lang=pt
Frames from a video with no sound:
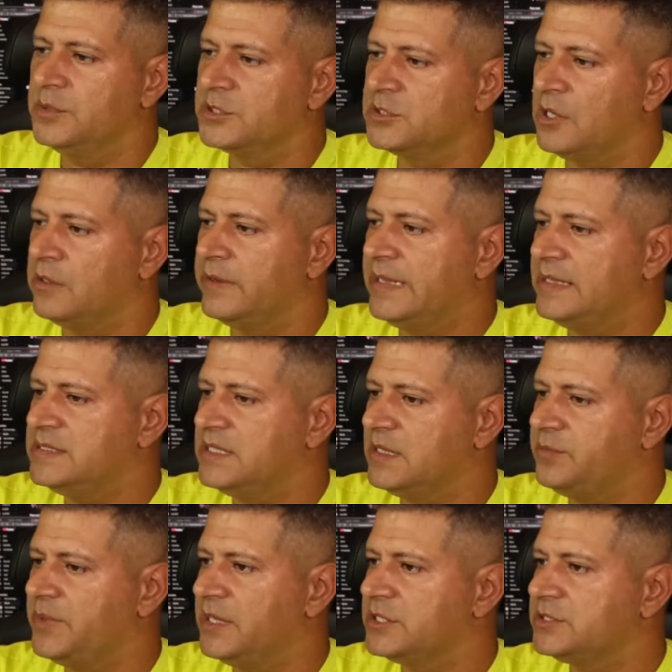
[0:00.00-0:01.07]
Pessoal, essa é
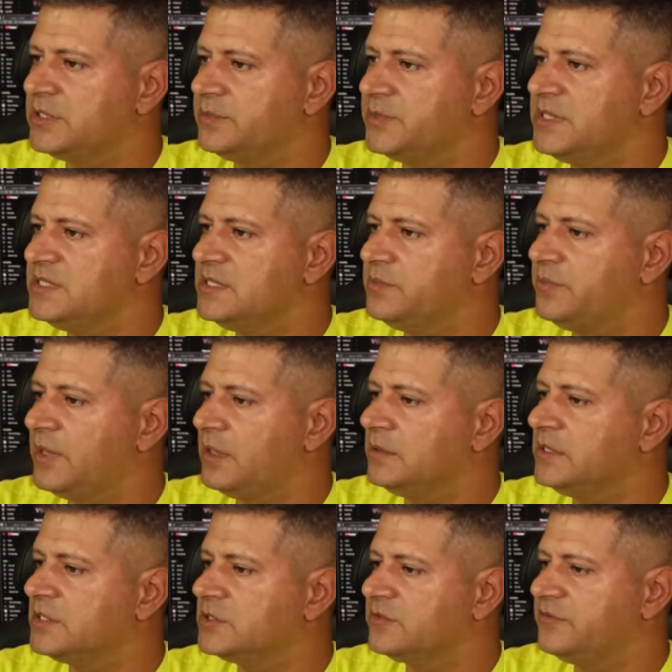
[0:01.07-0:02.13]
a página
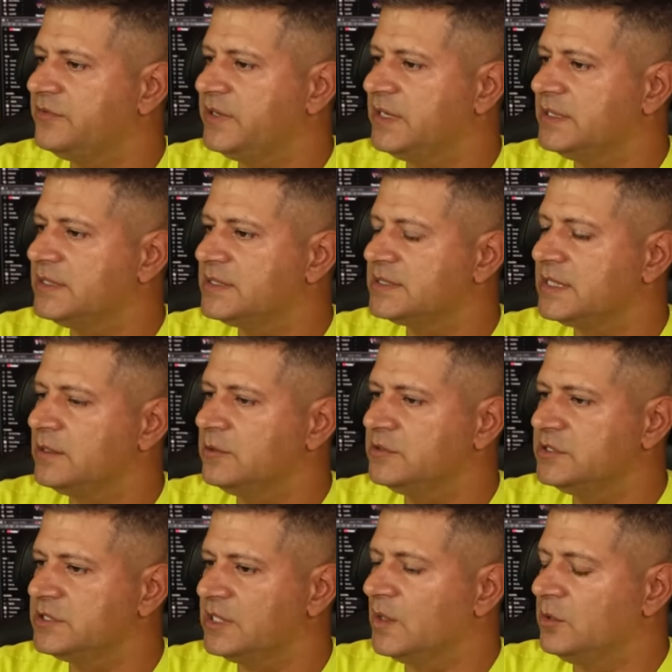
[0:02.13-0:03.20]
principal das ofertas, tá?
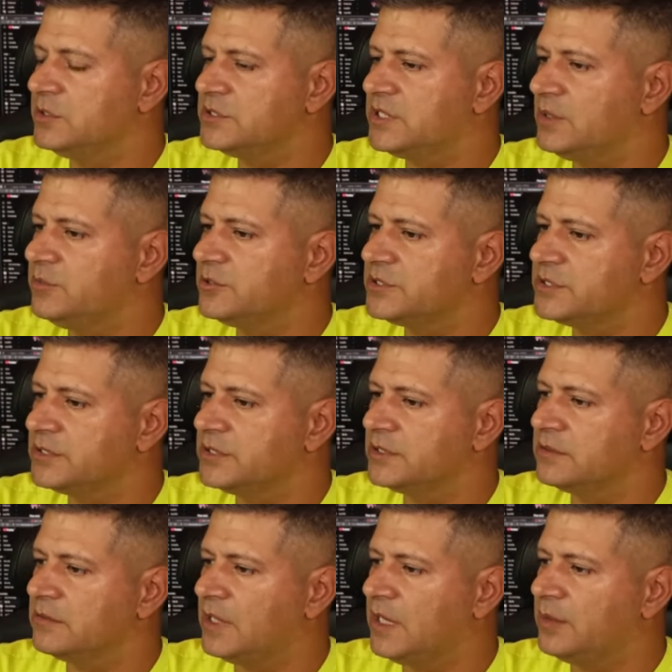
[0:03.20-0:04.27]
Onde está
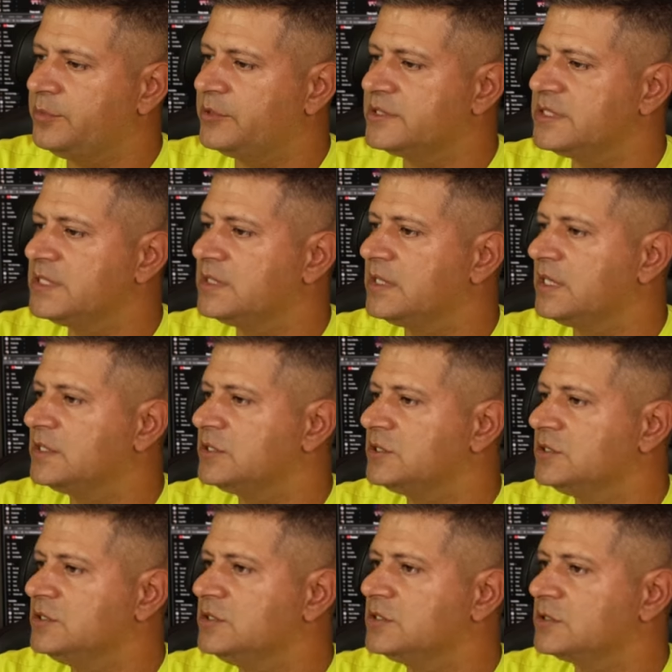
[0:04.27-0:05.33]
mostrando a porcentagem
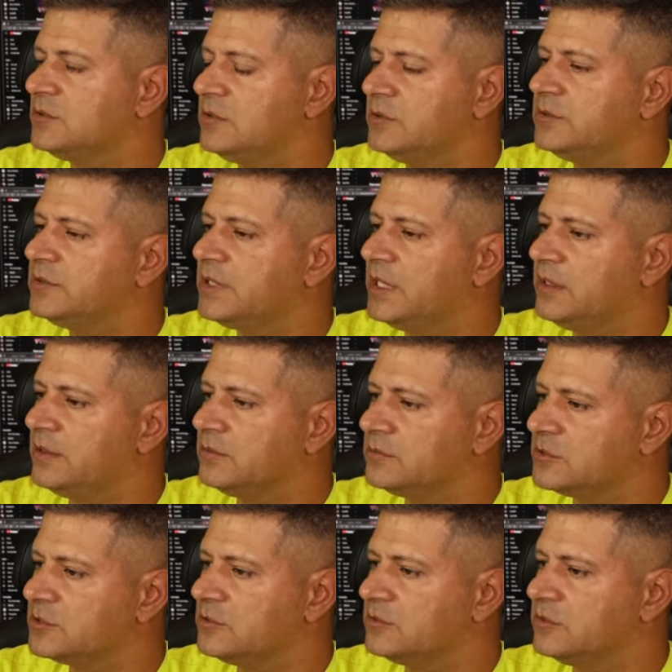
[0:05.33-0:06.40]
de desconto, tá? É um
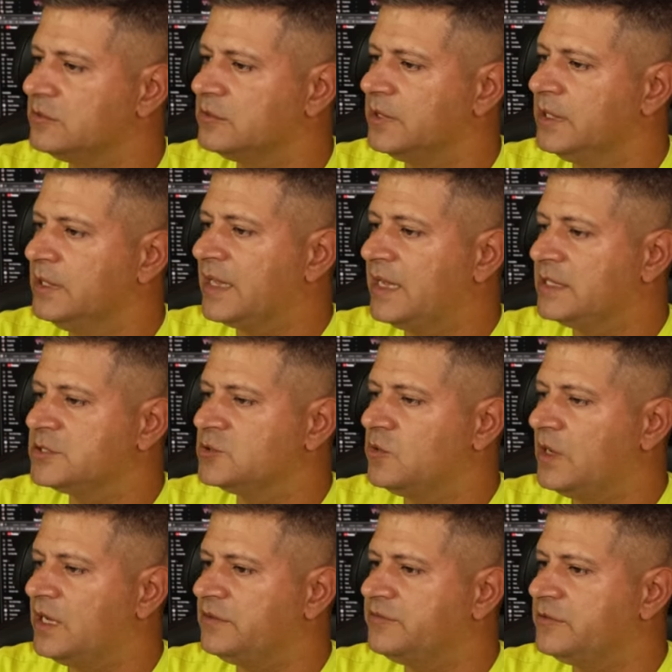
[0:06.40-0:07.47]
desconto
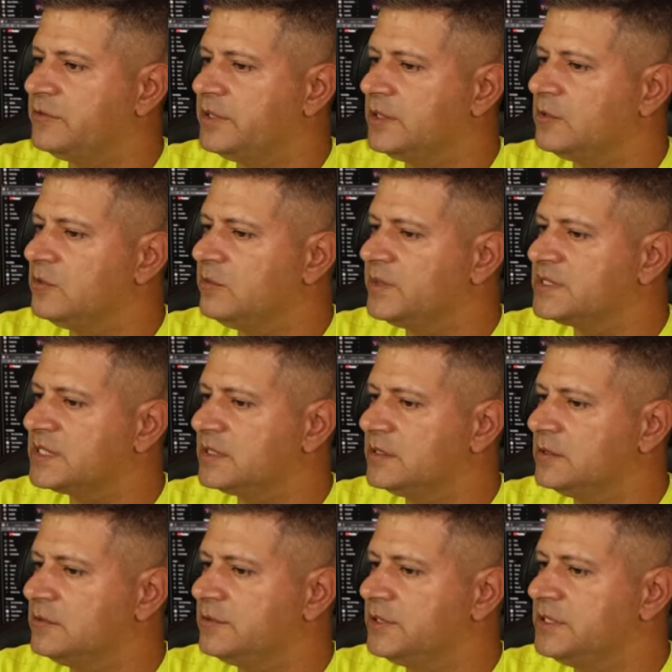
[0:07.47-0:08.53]
razoável em algumas
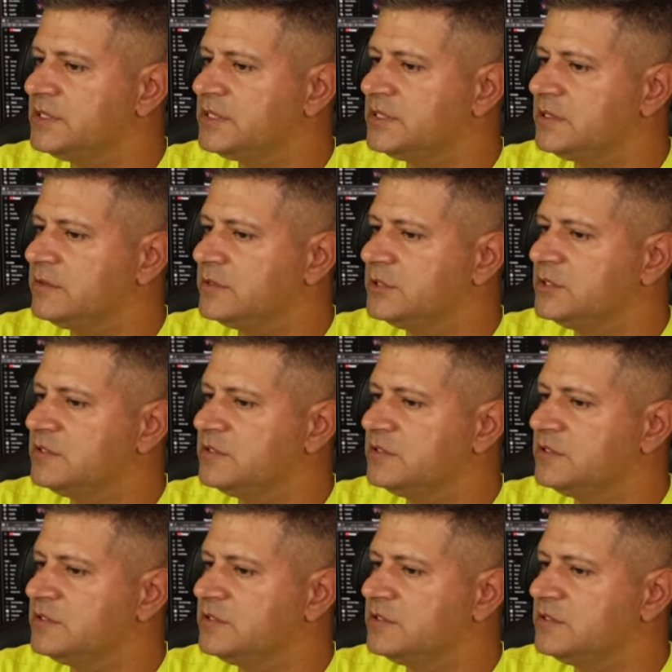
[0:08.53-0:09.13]
categorias, então a